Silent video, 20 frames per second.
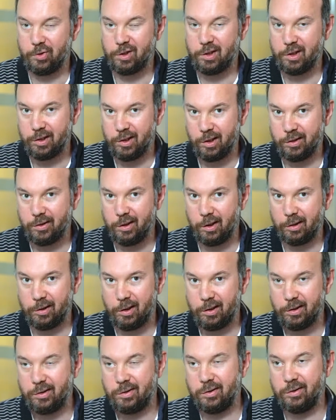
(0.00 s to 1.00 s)
le site
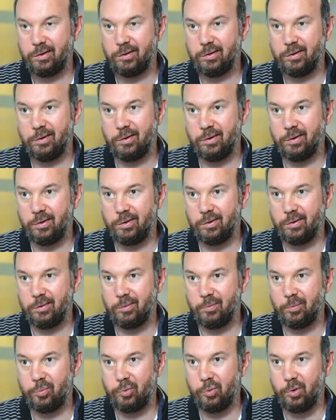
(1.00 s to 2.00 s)
internet euh,